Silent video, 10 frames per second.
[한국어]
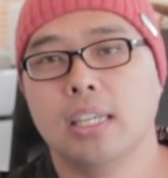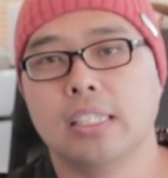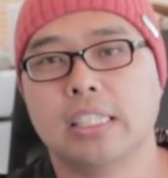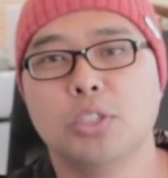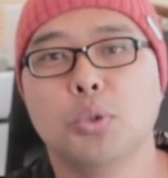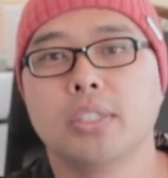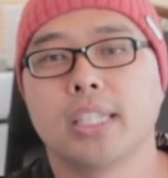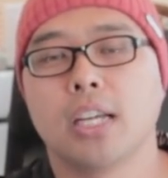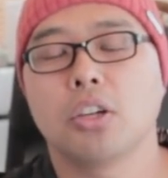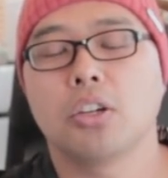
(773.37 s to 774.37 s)
지원
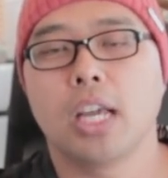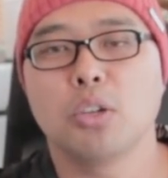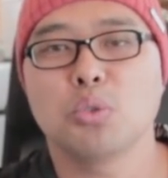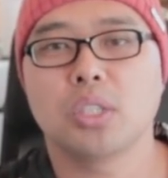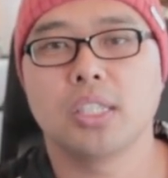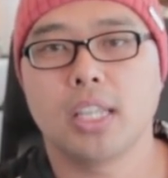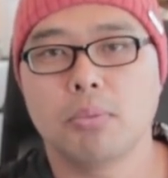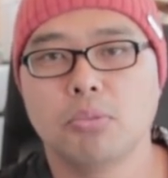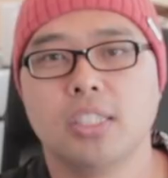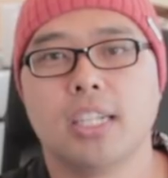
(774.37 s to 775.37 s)
사격을 해줬기
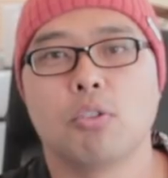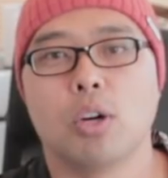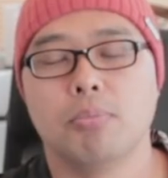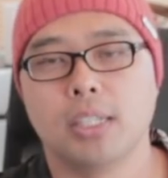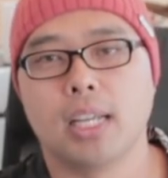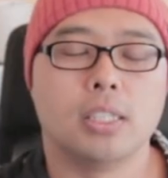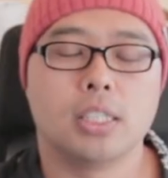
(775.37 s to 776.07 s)
때문이라고 합니다.